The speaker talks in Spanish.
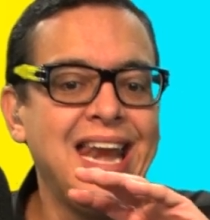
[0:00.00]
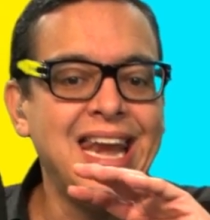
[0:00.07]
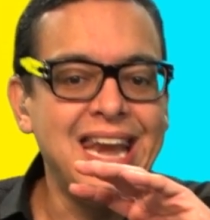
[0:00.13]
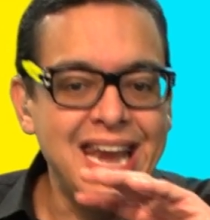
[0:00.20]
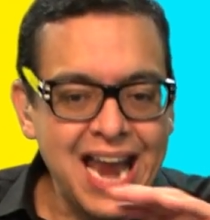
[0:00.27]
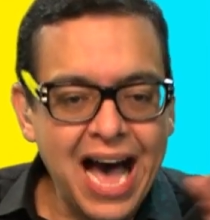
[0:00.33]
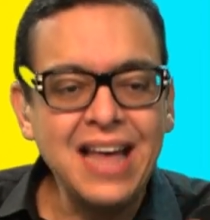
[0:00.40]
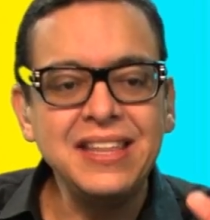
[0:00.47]

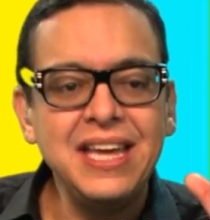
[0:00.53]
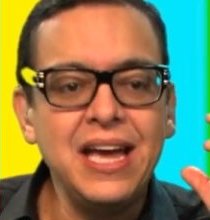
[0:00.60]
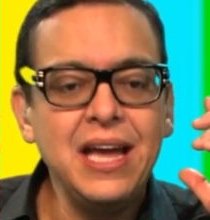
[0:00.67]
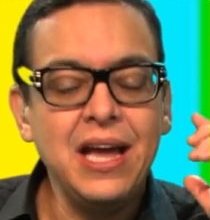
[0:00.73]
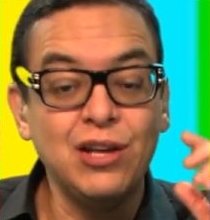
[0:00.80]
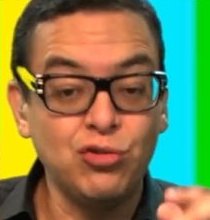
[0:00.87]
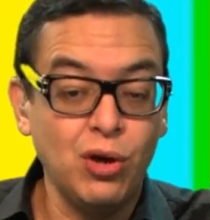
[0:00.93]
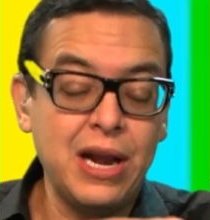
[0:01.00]

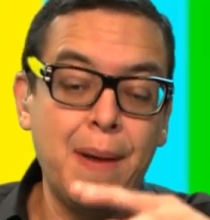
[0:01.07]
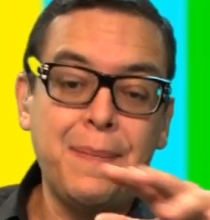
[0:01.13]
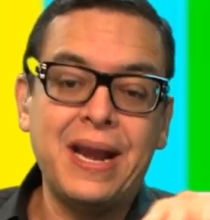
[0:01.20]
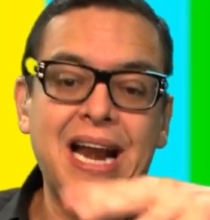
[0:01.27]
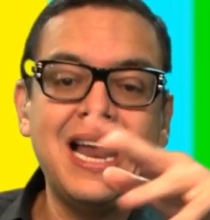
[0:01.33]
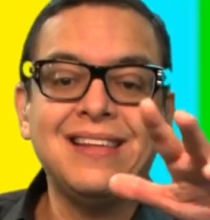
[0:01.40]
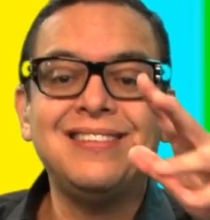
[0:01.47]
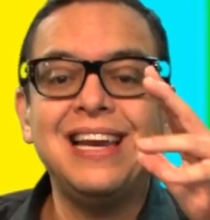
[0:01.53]
Nadie, eso era
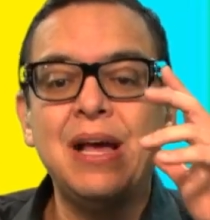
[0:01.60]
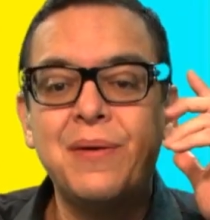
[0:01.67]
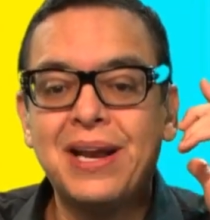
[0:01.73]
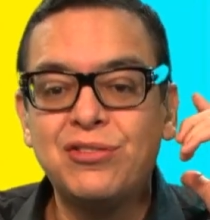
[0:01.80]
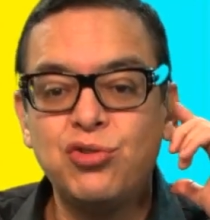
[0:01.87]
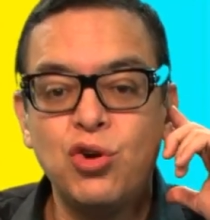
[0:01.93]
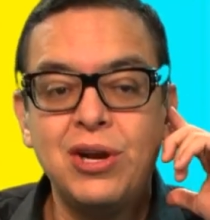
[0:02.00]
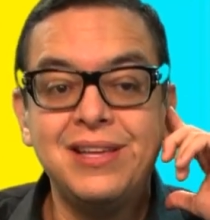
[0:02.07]
para las
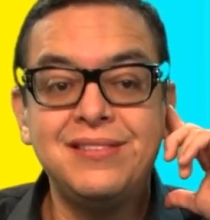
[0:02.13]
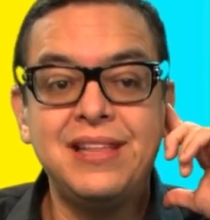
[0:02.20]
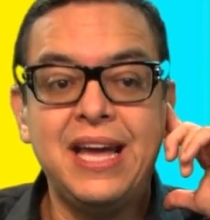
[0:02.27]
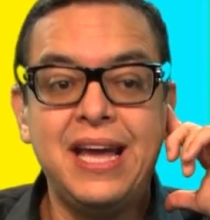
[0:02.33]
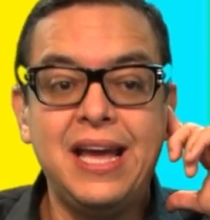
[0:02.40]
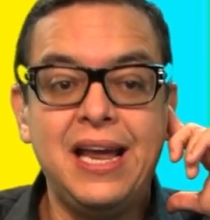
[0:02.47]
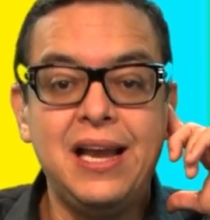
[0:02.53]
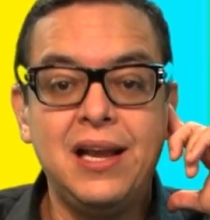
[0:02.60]
celebraciones
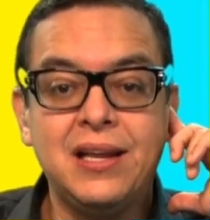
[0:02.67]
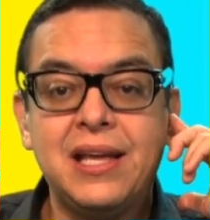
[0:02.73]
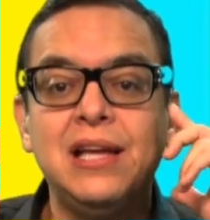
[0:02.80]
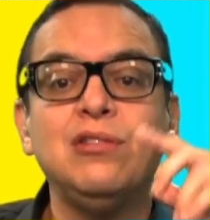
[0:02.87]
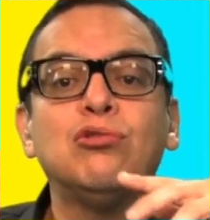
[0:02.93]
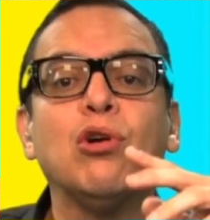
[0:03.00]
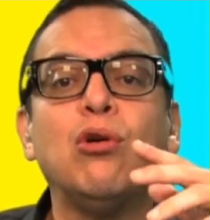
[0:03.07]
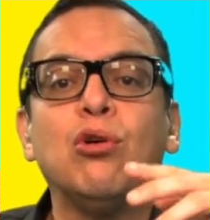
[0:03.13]
del
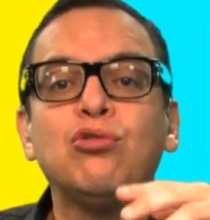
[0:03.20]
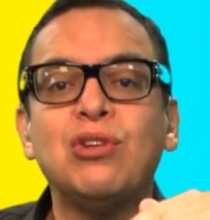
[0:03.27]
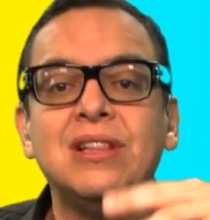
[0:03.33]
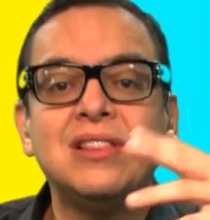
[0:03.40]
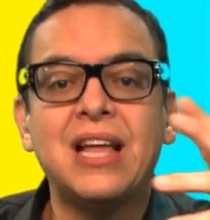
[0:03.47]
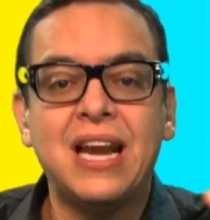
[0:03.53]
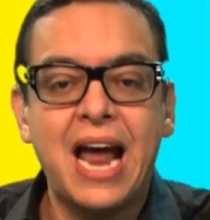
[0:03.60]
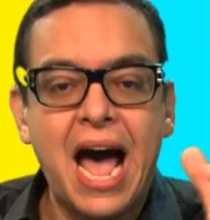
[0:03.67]
quinto
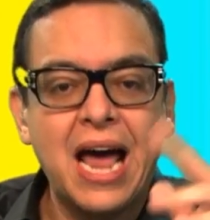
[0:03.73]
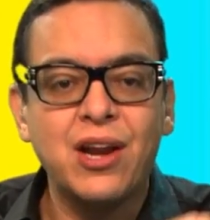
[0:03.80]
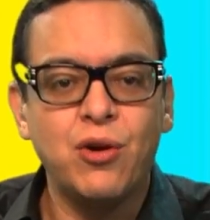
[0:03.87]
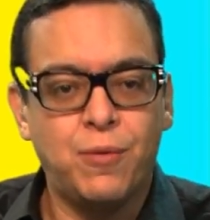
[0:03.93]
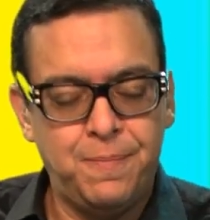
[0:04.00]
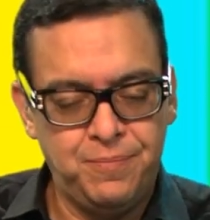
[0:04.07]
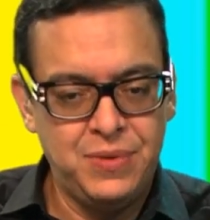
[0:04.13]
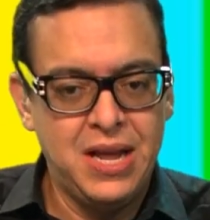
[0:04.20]

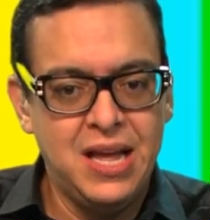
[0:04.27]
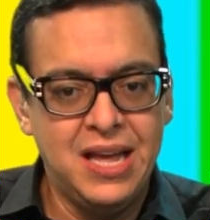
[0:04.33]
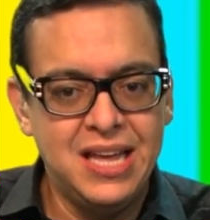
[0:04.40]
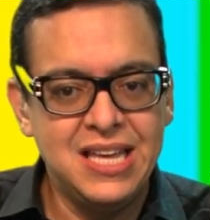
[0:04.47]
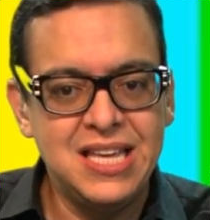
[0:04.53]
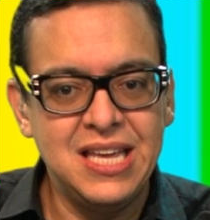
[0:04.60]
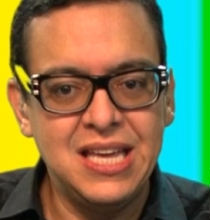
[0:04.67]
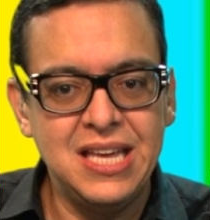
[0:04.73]
centenario.
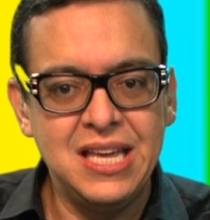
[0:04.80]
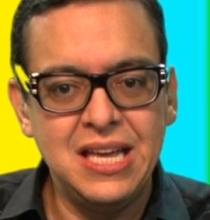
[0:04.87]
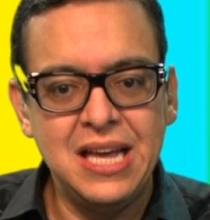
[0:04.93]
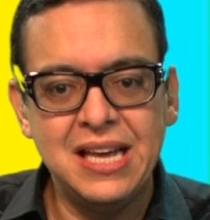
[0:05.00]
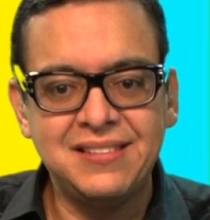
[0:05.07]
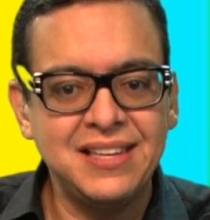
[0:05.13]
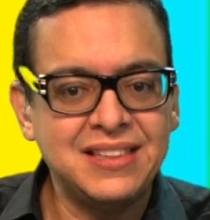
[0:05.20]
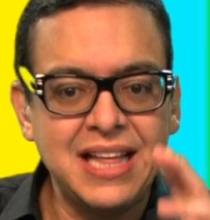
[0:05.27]

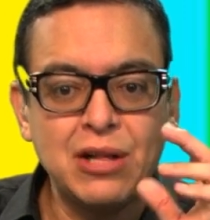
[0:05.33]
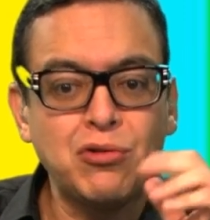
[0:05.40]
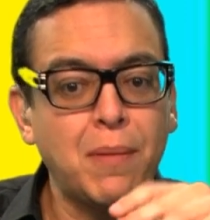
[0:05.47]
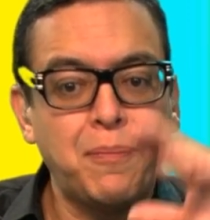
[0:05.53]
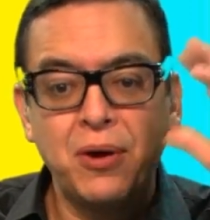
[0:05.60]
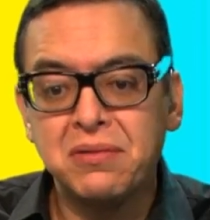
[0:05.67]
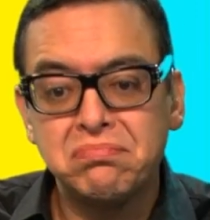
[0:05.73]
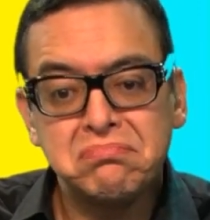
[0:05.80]
Y esa
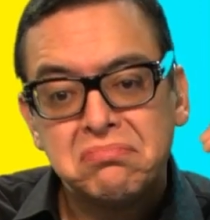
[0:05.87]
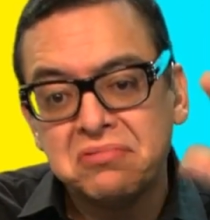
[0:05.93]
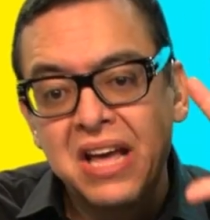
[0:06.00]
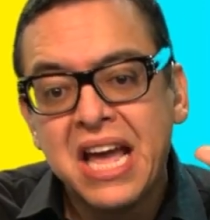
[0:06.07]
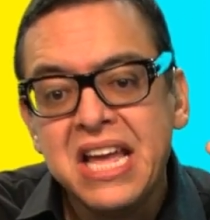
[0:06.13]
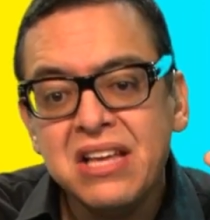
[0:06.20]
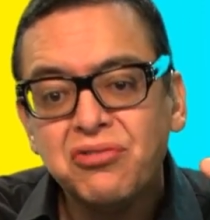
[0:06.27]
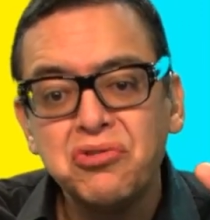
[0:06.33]
estatua, pues,
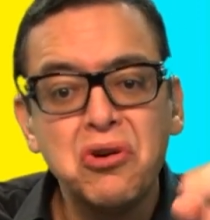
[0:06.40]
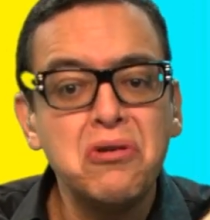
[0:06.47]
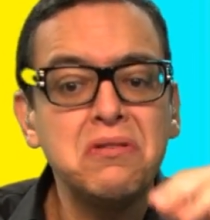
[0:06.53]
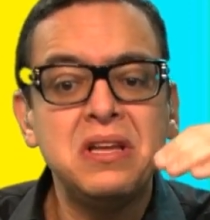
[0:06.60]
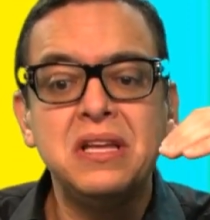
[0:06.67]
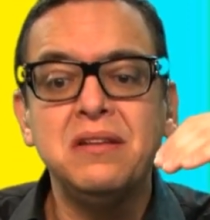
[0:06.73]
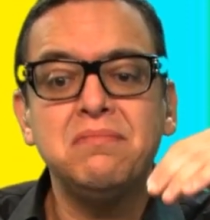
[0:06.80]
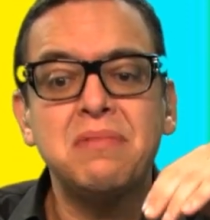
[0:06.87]
se hizo
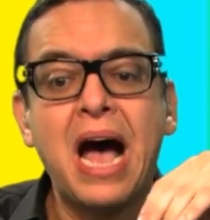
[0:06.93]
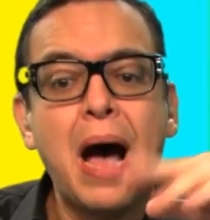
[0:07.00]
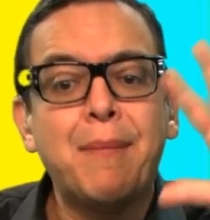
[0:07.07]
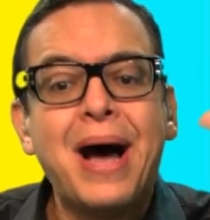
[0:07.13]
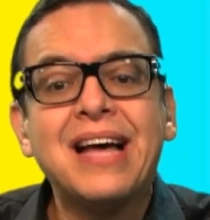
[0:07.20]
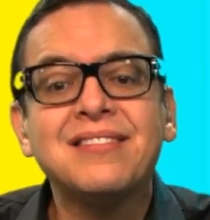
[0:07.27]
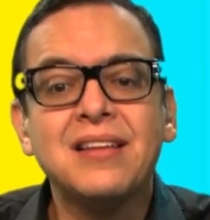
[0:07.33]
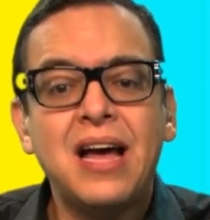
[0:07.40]
y
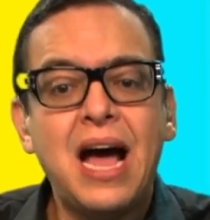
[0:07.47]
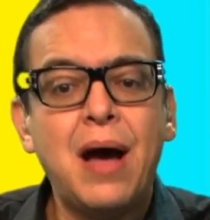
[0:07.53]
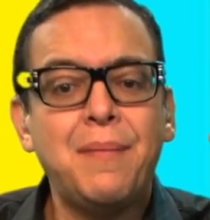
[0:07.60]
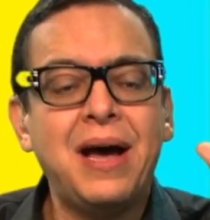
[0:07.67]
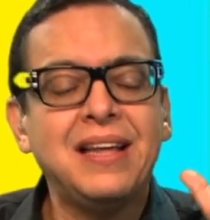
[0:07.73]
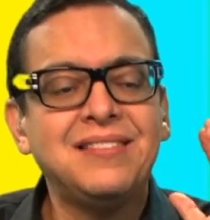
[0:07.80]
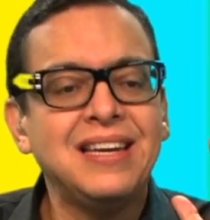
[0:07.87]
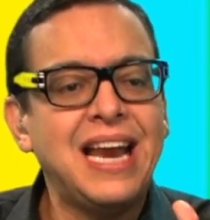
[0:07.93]
jamás,
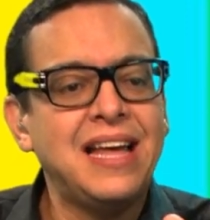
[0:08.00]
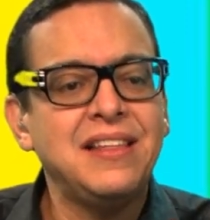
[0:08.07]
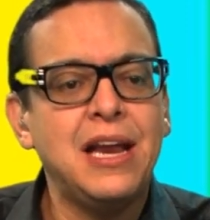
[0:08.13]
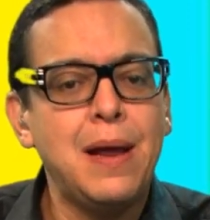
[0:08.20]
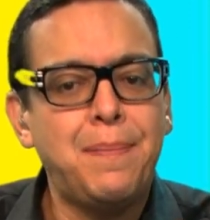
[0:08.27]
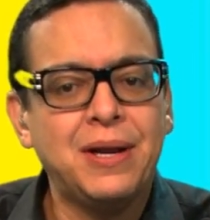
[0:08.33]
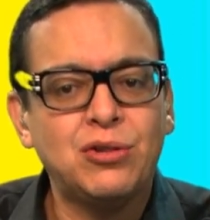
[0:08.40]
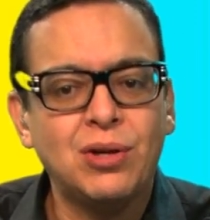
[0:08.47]
jamás nadie
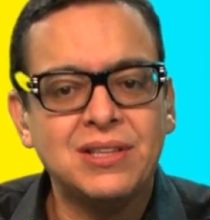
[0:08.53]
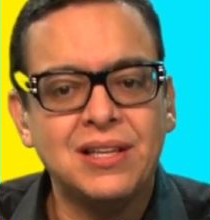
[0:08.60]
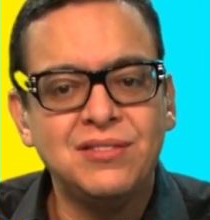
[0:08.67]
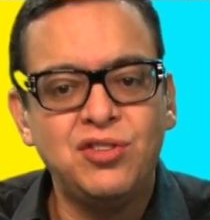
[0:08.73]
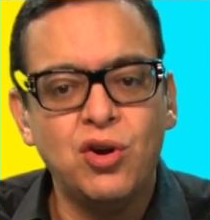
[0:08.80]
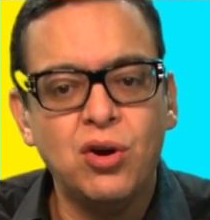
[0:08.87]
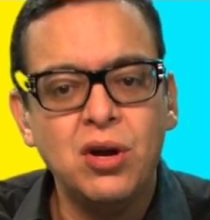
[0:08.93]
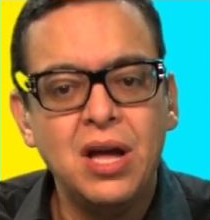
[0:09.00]
le prestó
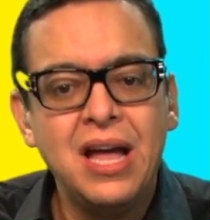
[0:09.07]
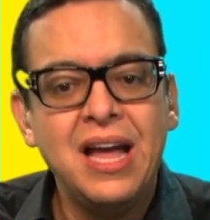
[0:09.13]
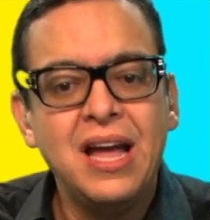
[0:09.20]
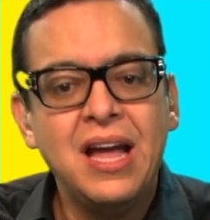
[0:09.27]
atención,